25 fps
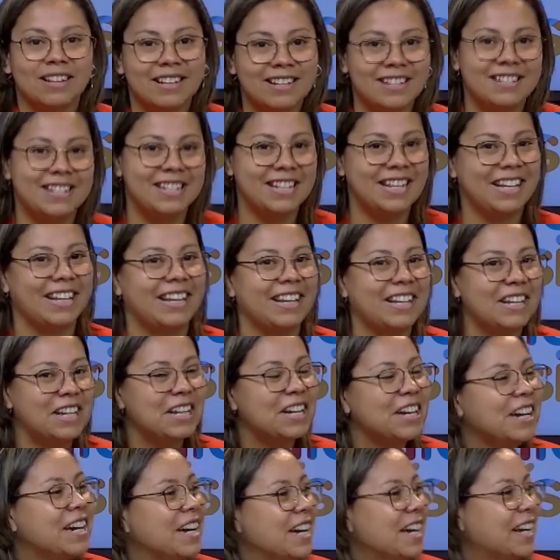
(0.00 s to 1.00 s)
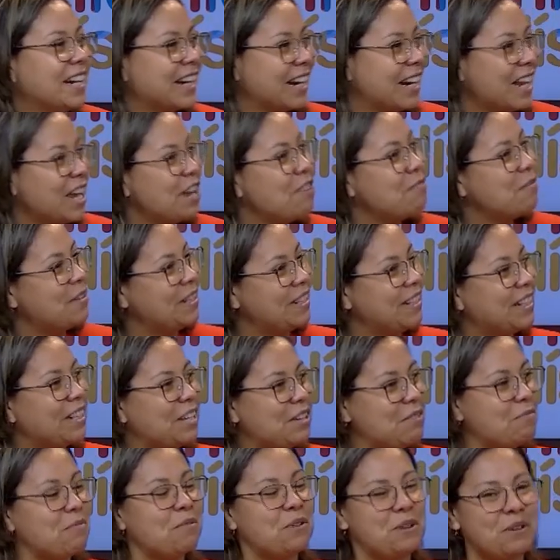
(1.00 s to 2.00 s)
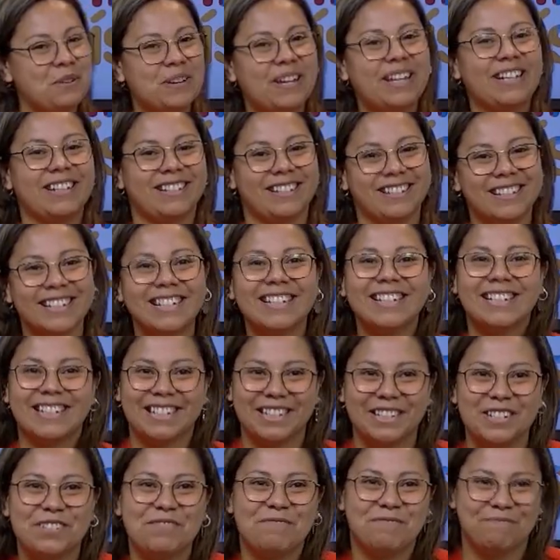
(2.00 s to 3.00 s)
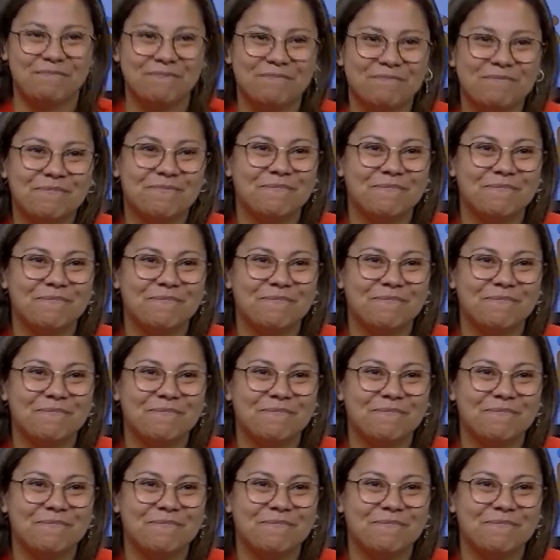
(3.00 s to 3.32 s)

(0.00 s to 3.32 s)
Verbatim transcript: Así que en España, realmente muy bien.